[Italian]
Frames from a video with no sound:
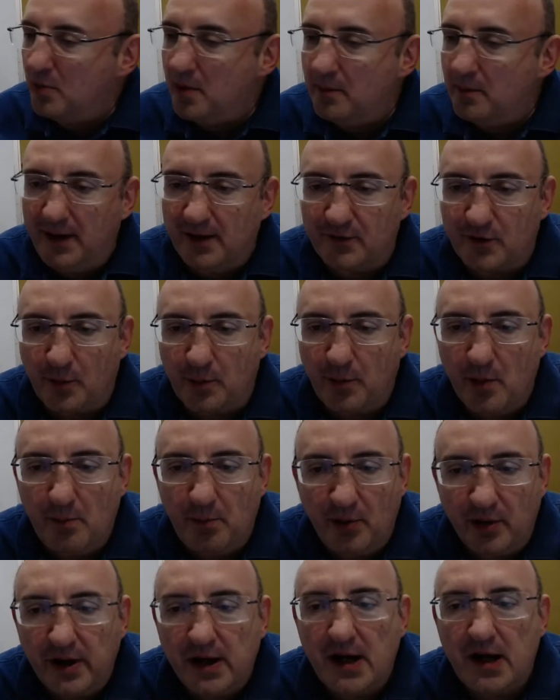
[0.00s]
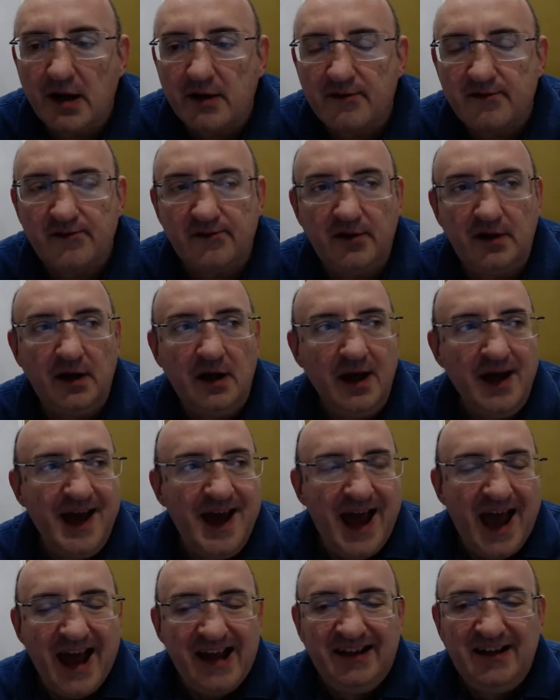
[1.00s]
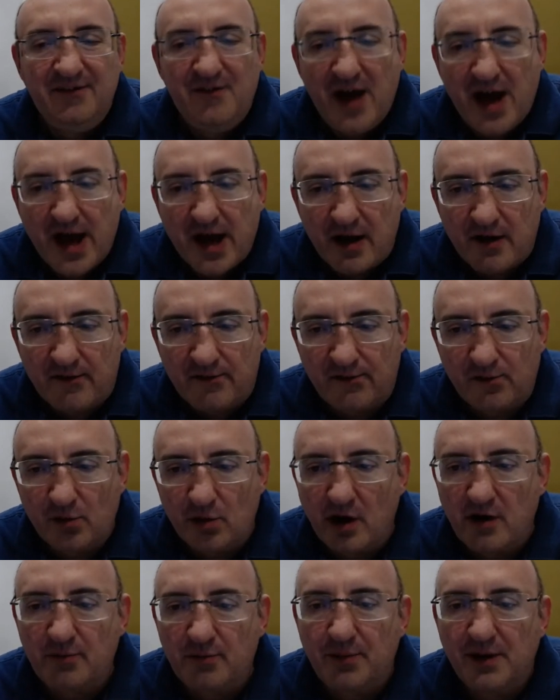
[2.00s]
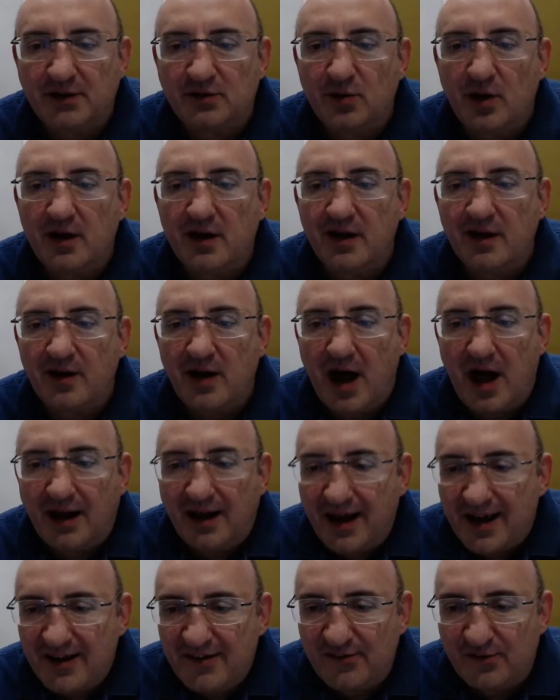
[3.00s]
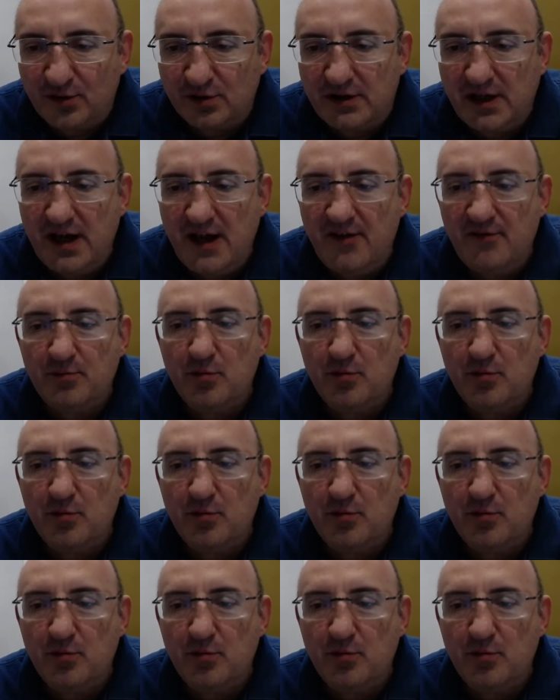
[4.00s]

Pietro Pomponazzi è diverso rispetto all'aristotelismo formalismo